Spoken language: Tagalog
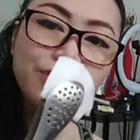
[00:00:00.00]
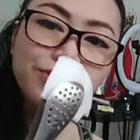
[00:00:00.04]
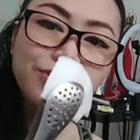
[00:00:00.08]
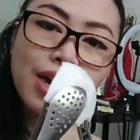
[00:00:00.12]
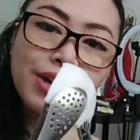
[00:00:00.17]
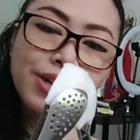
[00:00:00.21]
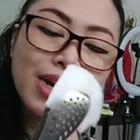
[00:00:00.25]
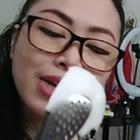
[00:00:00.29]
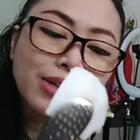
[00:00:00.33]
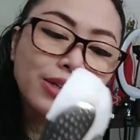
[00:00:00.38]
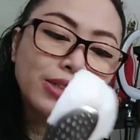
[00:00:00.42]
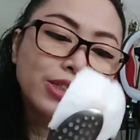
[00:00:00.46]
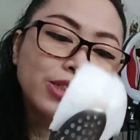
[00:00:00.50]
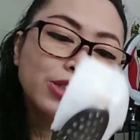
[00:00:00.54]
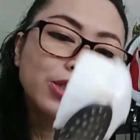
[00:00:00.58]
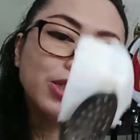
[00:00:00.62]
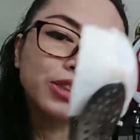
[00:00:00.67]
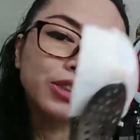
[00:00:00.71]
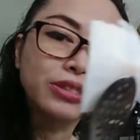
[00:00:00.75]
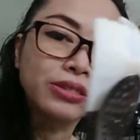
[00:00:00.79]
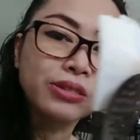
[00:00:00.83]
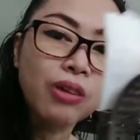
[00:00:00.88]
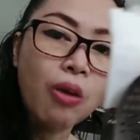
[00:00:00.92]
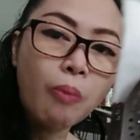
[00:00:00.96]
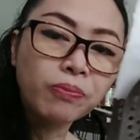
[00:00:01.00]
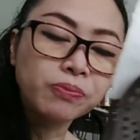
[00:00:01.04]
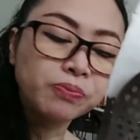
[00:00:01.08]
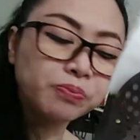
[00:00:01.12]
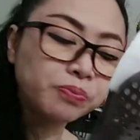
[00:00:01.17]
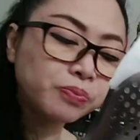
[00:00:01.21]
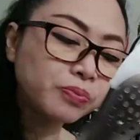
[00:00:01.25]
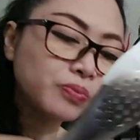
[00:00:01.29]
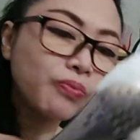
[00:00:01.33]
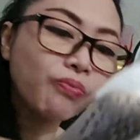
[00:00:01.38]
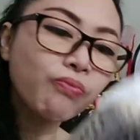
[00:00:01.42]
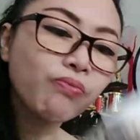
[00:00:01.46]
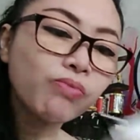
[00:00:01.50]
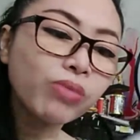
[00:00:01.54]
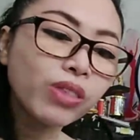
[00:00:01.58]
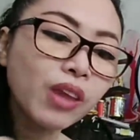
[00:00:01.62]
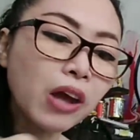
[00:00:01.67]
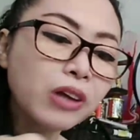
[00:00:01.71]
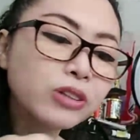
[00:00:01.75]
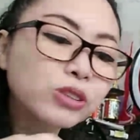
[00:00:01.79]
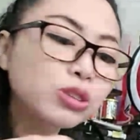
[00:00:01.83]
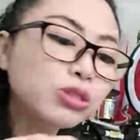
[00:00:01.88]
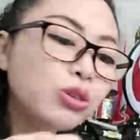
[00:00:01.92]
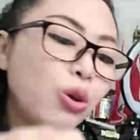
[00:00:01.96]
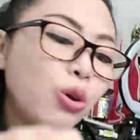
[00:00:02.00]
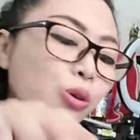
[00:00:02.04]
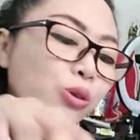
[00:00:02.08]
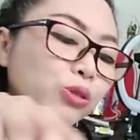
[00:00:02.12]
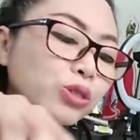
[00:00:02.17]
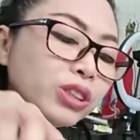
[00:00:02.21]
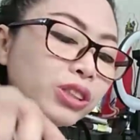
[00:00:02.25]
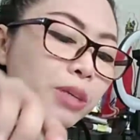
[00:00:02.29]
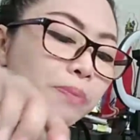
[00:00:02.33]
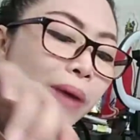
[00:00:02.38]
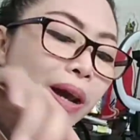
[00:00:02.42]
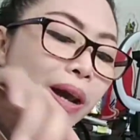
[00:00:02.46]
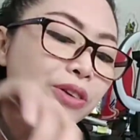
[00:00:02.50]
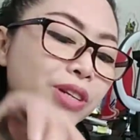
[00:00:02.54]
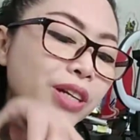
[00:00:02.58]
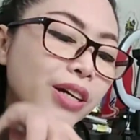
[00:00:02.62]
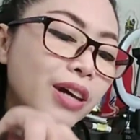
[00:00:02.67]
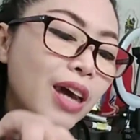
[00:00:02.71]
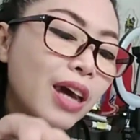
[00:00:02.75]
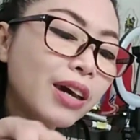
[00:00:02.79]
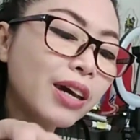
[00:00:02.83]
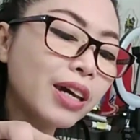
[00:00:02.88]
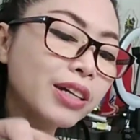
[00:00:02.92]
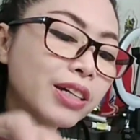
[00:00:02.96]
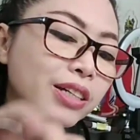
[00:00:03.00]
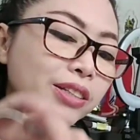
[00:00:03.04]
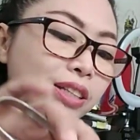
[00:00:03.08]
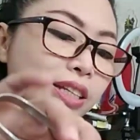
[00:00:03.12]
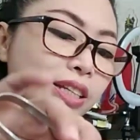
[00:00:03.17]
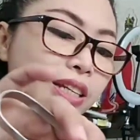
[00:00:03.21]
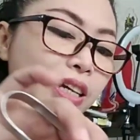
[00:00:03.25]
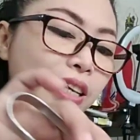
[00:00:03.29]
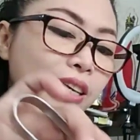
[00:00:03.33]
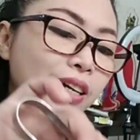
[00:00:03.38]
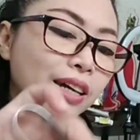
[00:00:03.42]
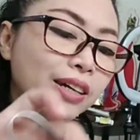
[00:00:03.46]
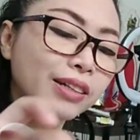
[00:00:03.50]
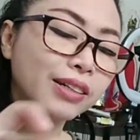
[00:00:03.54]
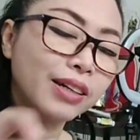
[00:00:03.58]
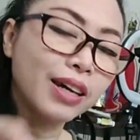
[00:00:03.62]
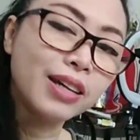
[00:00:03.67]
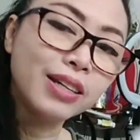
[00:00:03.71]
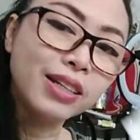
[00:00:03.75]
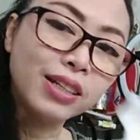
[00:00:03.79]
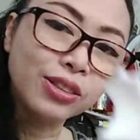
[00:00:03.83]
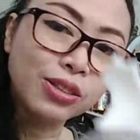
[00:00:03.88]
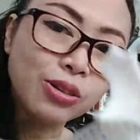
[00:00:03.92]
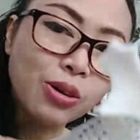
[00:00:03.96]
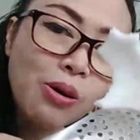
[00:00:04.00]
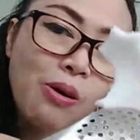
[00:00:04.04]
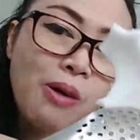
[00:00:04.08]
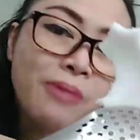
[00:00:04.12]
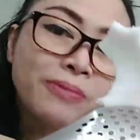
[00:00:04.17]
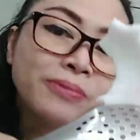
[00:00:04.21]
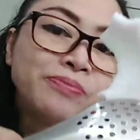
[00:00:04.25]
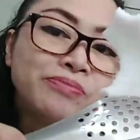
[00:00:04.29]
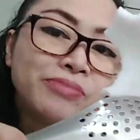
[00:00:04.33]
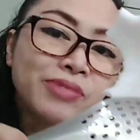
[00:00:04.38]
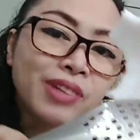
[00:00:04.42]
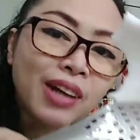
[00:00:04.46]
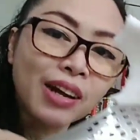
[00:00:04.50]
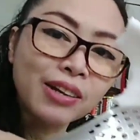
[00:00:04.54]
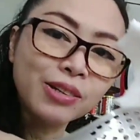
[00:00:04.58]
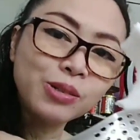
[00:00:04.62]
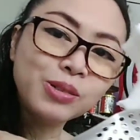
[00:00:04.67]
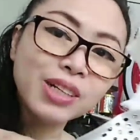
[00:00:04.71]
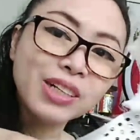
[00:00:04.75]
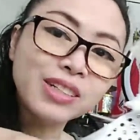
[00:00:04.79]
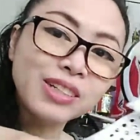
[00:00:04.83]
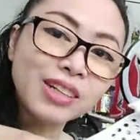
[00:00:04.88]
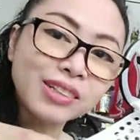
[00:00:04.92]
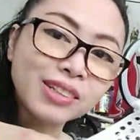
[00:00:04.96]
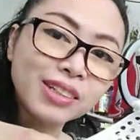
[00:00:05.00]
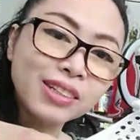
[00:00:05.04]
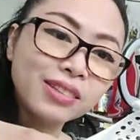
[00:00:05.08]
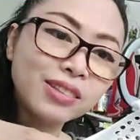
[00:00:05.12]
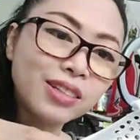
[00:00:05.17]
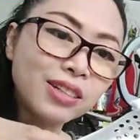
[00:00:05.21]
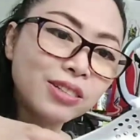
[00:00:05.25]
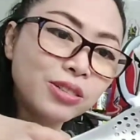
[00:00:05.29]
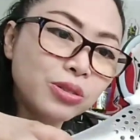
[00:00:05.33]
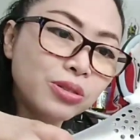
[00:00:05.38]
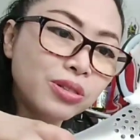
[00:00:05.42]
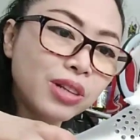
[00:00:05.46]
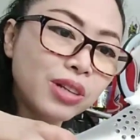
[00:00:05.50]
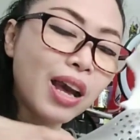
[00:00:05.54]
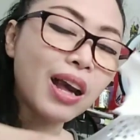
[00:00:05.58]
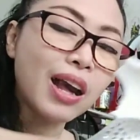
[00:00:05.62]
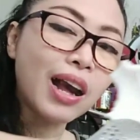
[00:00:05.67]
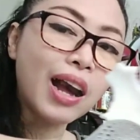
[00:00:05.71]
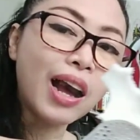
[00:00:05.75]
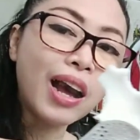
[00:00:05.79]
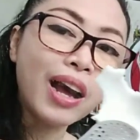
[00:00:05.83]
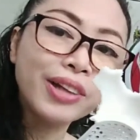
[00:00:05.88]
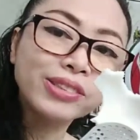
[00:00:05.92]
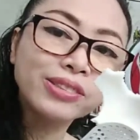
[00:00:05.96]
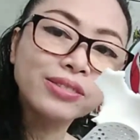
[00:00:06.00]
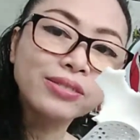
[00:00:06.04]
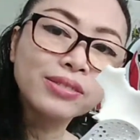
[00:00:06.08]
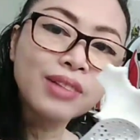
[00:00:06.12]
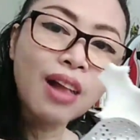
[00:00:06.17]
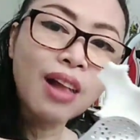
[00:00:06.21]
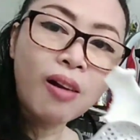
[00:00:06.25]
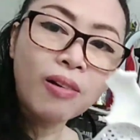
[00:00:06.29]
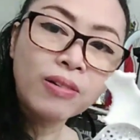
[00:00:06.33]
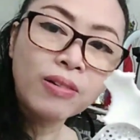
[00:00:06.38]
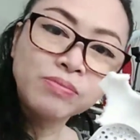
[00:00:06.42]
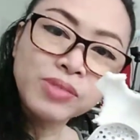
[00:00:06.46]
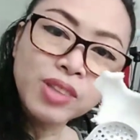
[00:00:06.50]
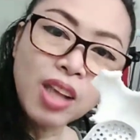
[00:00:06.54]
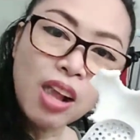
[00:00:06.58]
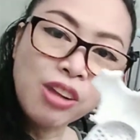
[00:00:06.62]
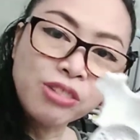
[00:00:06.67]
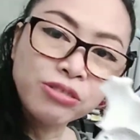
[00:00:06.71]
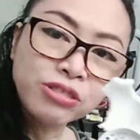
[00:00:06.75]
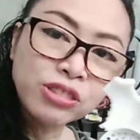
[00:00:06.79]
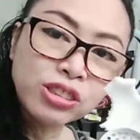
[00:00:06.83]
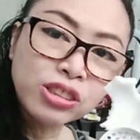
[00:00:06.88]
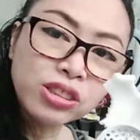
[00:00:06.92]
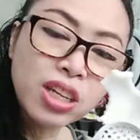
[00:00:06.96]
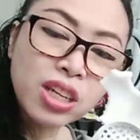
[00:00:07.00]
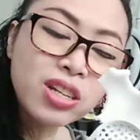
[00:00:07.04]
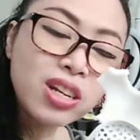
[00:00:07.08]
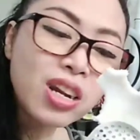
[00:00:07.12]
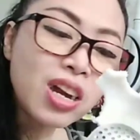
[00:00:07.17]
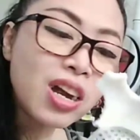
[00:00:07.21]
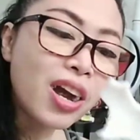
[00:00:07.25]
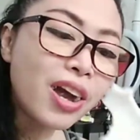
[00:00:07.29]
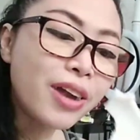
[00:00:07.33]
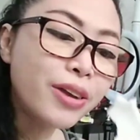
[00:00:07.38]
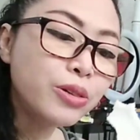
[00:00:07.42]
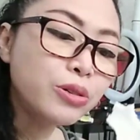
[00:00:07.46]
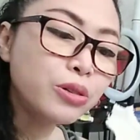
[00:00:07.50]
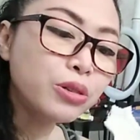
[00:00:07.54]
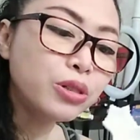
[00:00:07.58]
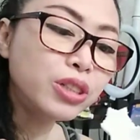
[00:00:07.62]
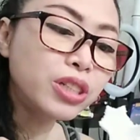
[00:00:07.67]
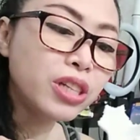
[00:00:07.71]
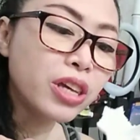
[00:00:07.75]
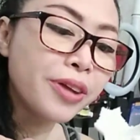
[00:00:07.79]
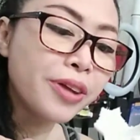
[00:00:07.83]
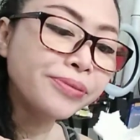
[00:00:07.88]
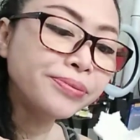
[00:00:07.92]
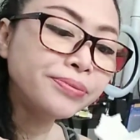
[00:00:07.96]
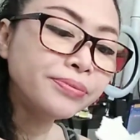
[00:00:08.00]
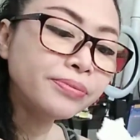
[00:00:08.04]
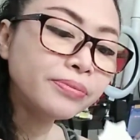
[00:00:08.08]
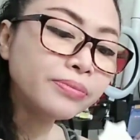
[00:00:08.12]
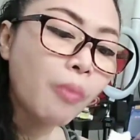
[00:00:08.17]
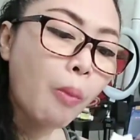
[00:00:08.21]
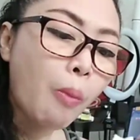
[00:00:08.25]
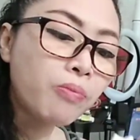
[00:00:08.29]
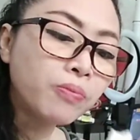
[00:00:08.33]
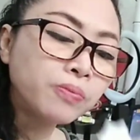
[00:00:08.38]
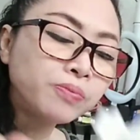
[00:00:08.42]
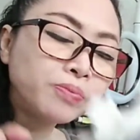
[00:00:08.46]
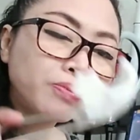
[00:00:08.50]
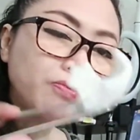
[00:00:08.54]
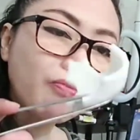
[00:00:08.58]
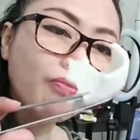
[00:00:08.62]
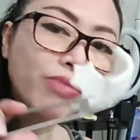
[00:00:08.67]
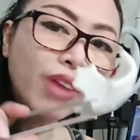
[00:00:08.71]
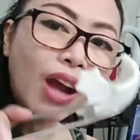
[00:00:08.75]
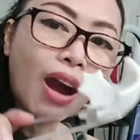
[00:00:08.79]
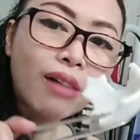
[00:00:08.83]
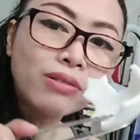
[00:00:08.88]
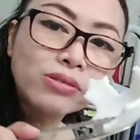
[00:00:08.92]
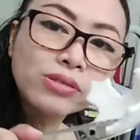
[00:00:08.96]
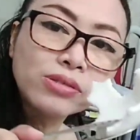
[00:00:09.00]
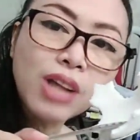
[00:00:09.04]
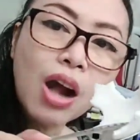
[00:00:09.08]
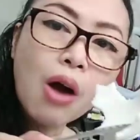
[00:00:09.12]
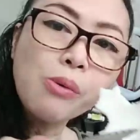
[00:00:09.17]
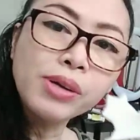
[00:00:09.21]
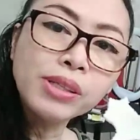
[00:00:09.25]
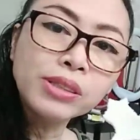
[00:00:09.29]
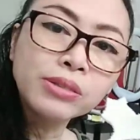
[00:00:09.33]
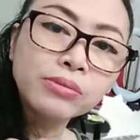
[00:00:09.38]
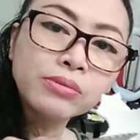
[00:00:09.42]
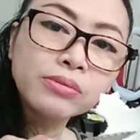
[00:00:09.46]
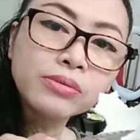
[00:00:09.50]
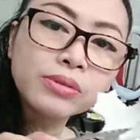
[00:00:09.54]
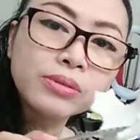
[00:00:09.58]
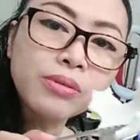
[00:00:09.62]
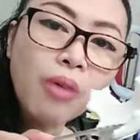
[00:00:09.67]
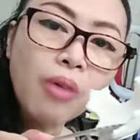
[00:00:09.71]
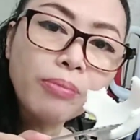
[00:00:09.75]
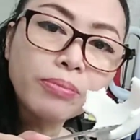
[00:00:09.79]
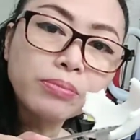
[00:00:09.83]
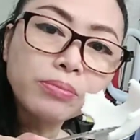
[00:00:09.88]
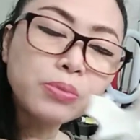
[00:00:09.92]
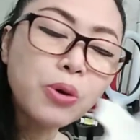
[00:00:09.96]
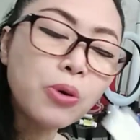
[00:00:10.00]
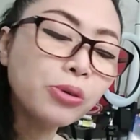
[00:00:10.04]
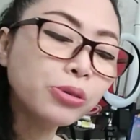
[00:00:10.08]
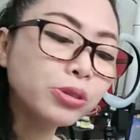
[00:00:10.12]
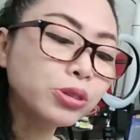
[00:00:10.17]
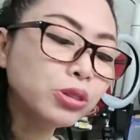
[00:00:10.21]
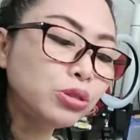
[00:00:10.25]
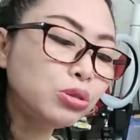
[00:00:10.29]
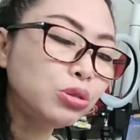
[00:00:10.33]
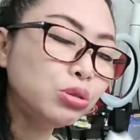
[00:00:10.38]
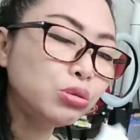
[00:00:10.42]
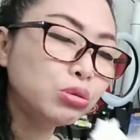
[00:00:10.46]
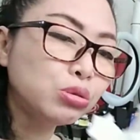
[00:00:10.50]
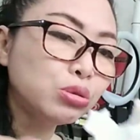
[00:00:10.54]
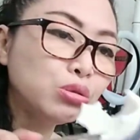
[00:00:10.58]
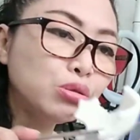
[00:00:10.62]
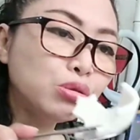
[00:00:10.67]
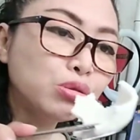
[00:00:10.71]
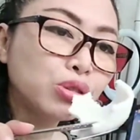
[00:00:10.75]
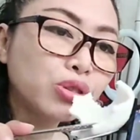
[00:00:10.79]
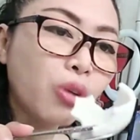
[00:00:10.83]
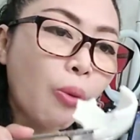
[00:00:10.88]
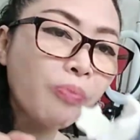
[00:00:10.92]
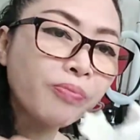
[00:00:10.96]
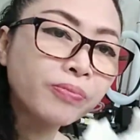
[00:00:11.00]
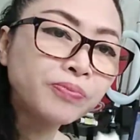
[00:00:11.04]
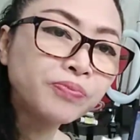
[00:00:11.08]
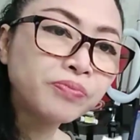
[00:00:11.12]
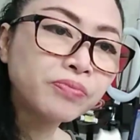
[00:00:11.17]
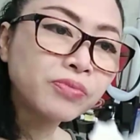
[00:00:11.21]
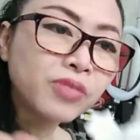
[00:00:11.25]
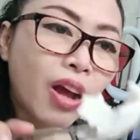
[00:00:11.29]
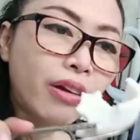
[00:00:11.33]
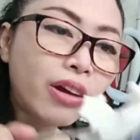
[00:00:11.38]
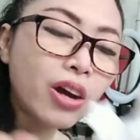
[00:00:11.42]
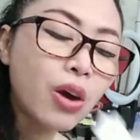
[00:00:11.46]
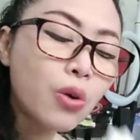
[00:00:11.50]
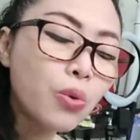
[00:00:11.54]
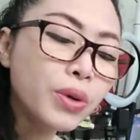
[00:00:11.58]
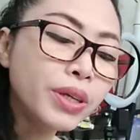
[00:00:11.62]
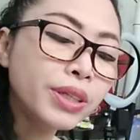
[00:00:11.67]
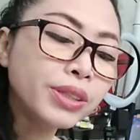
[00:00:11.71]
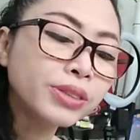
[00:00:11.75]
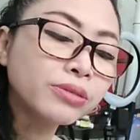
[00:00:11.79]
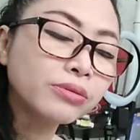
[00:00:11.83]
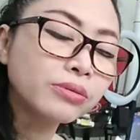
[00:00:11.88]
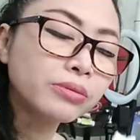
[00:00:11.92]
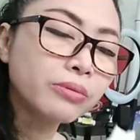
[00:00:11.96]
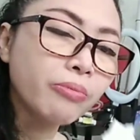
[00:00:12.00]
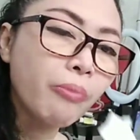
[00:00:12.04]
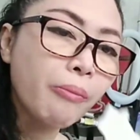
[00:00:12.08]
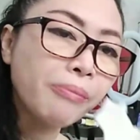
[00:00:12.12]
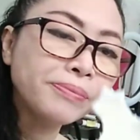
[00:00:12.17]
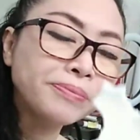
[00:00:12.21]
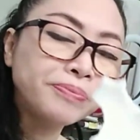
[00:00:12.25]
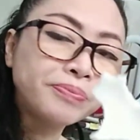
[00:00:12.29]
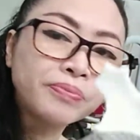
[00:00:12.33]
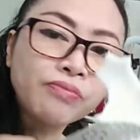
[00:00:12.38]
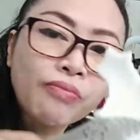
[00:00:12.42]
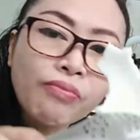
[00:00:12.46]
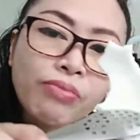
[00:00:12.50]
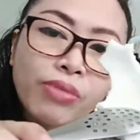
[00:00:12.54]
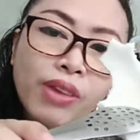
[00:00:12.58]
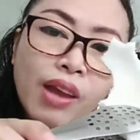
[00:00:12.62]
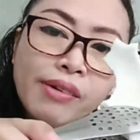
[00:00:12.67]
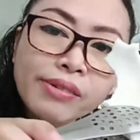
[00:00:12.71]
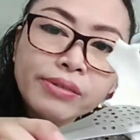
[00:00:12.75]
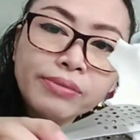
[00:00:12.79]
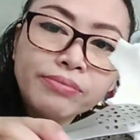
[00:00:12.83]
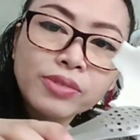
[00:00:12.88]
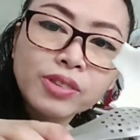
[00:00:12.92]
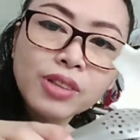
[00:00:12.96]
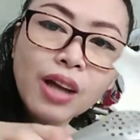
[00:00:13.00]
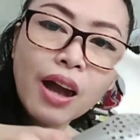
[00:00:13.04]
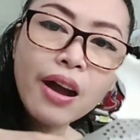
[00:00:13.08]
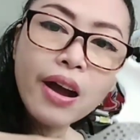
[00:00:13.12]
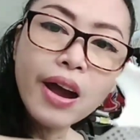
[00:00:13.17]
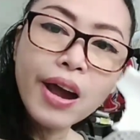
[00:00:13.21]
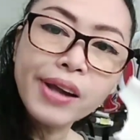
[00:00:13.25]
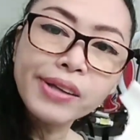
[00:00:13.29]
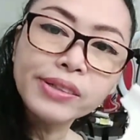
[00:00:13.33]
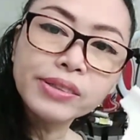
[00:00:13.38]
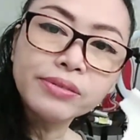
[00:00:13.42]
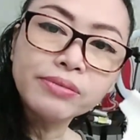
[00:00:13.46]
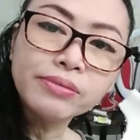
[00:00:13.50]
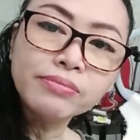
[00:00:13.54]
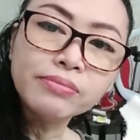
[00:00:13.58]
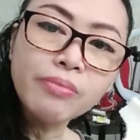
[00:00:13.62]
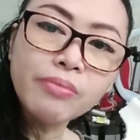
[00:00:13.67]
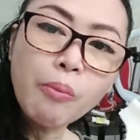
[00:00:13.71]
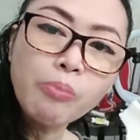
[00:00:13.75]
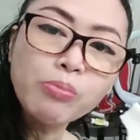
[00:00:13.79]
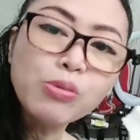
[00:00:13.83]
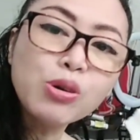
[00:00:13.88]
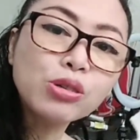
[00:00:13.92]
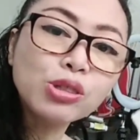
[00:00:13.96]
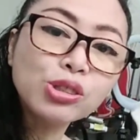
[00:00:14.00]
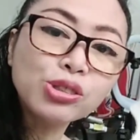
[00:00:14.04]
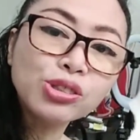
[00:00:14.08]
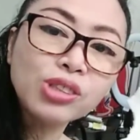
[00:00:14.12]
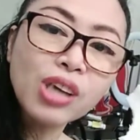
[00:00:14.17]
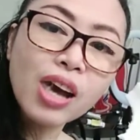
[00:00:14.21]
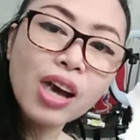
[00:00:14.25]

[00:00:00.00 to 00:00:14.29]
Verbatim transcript: gata ng nyog. So, kung hindi pa kayo nakakakita ng ganito, ngayon ay nakita niyo na. At instead na kayo din gawing boko juice, gawing um, boko